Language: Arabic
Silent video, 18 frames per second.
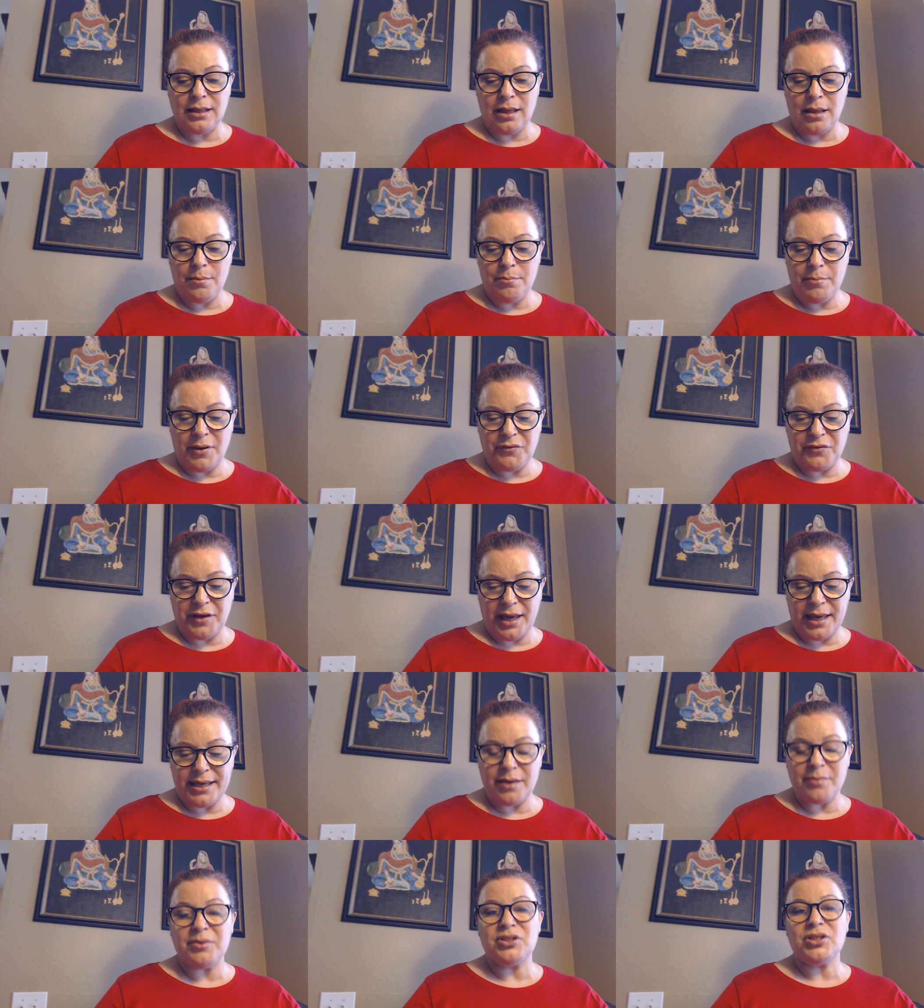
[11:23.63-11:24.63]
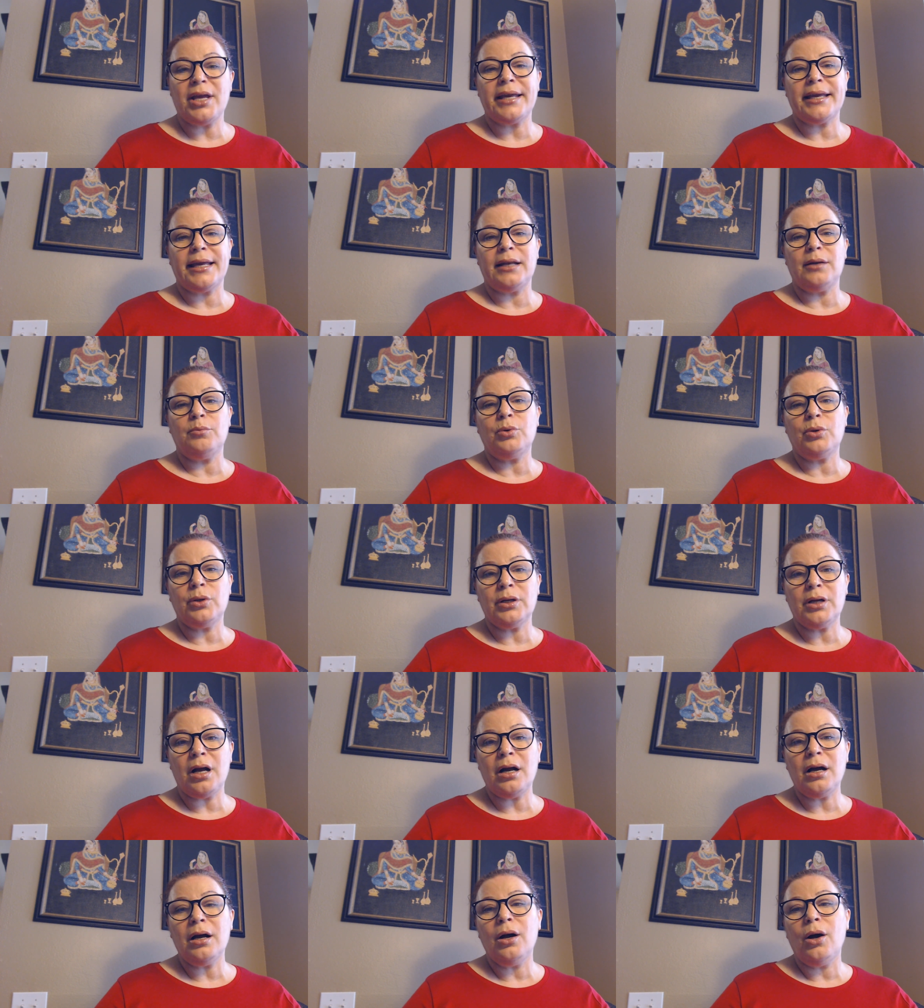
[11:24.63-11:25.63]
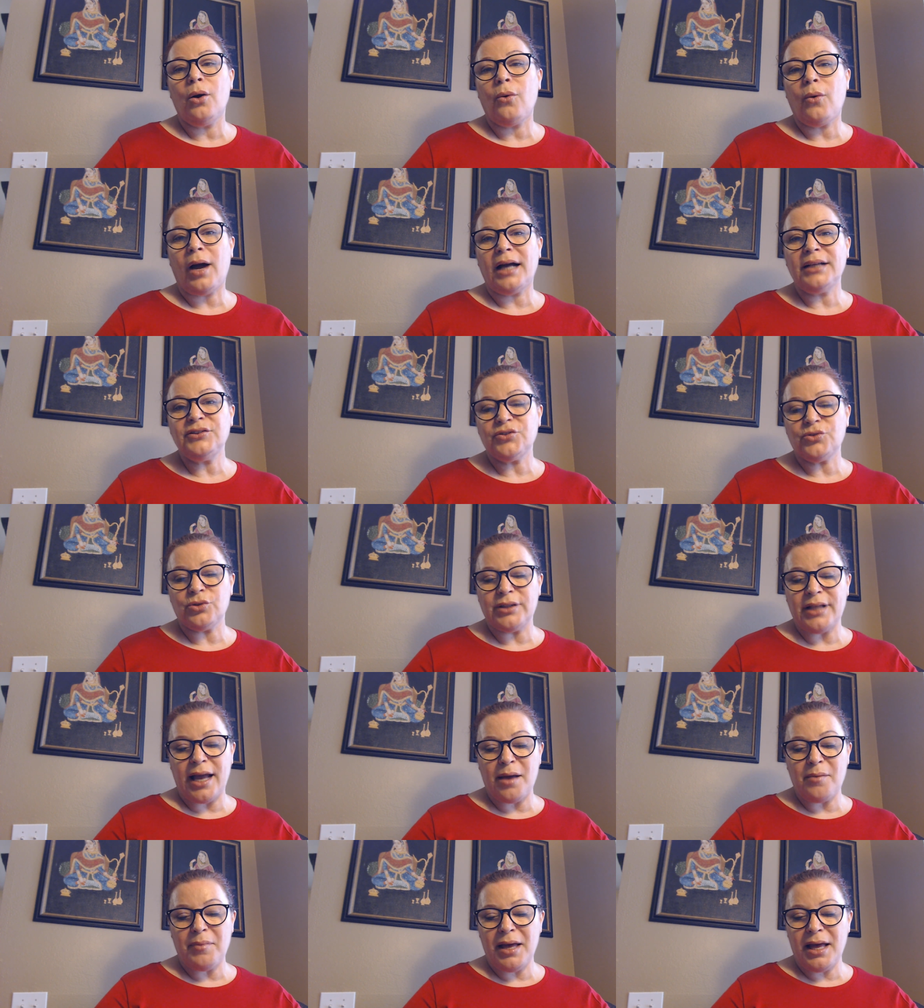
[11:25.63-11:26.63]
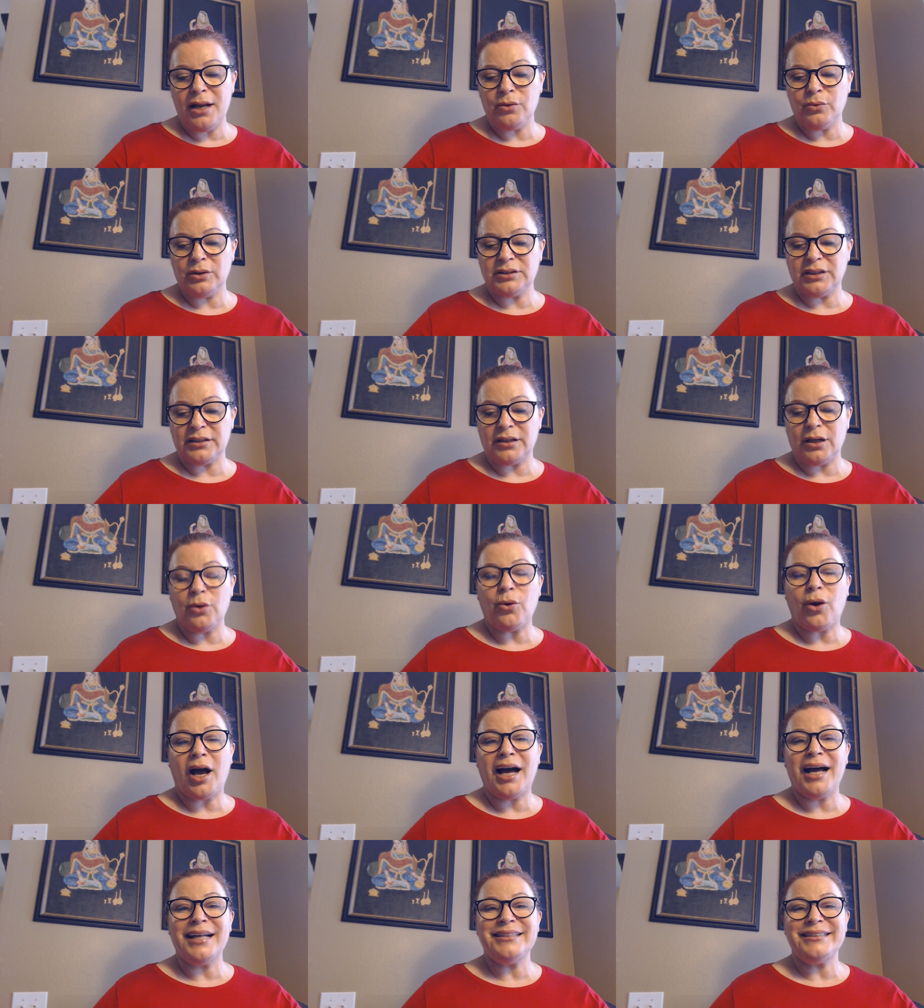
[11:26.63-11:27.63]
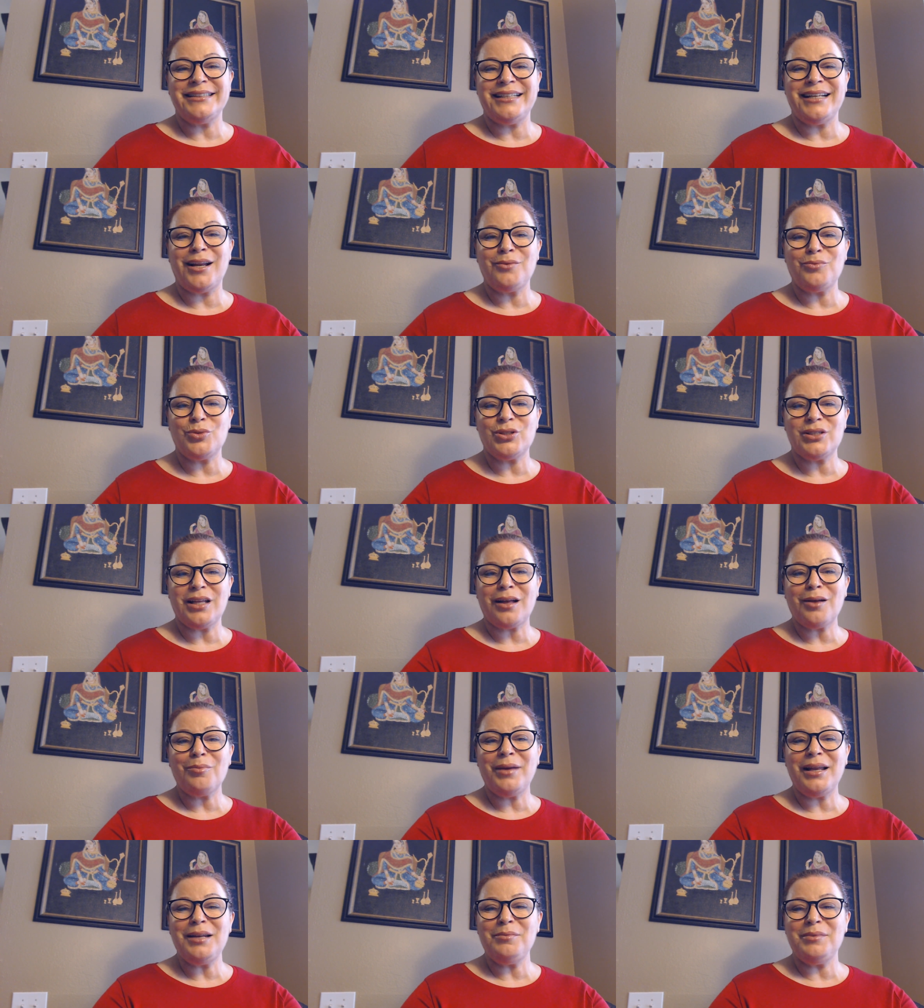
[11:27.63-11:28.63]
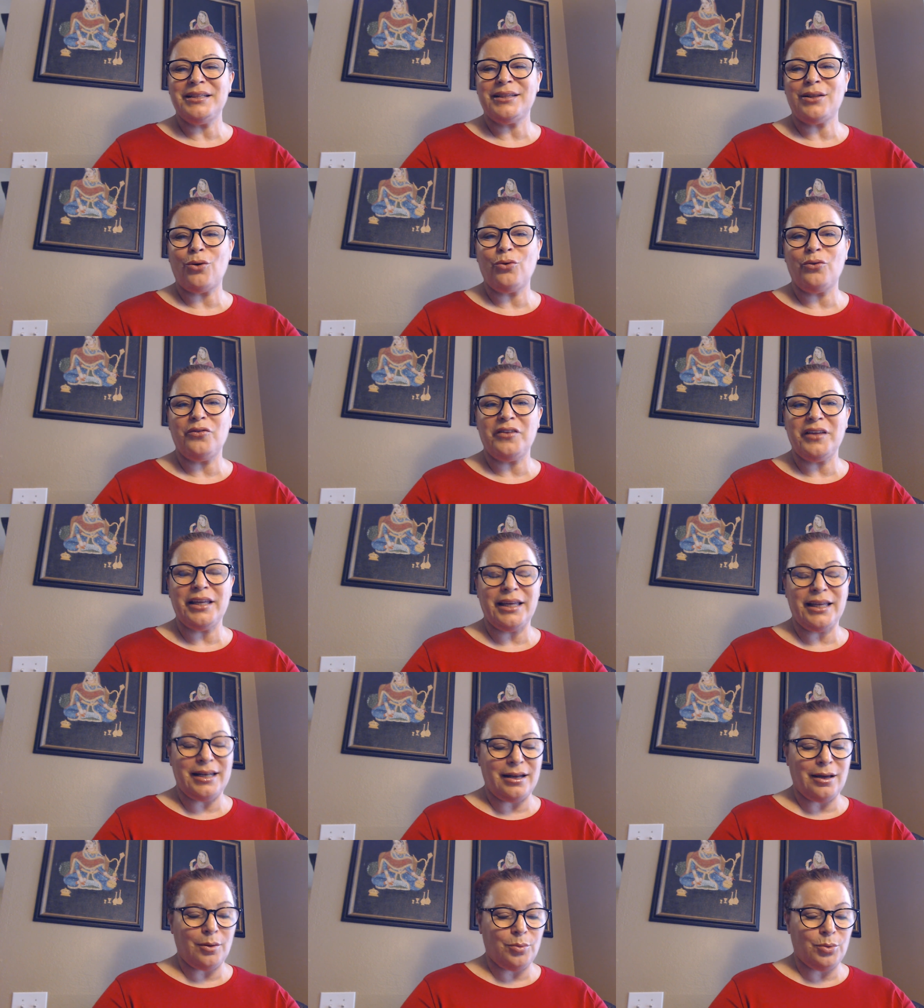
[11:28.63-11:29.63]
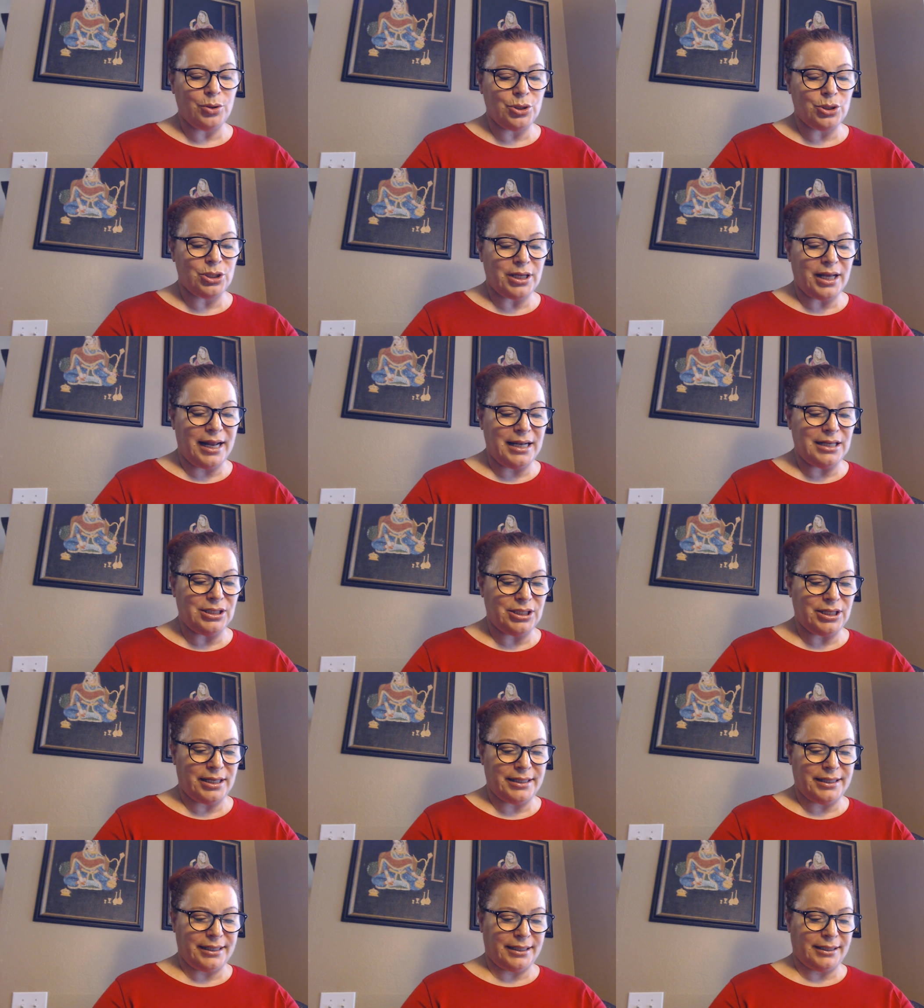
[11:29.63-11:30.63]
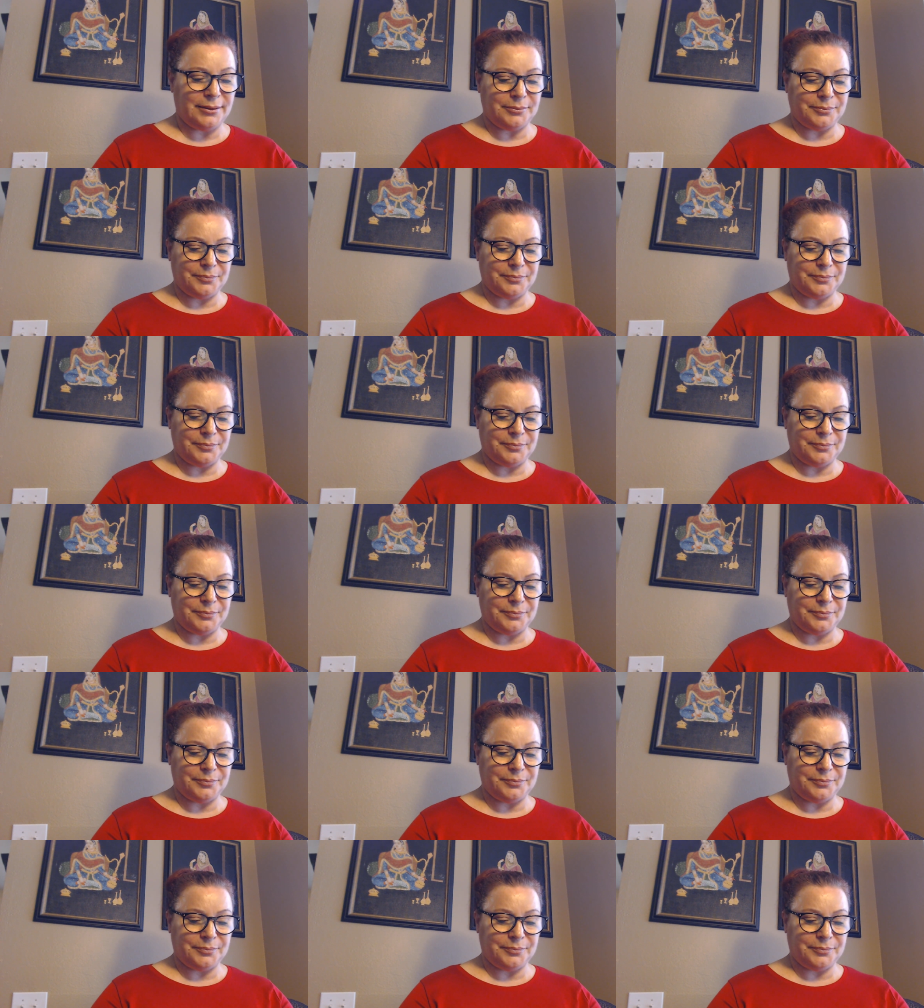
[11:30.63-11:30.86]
ما في أي مشاكل بكرة وعندكم آمال وتطلعات إلى المستقبل بالتوفيق لبرج الجدي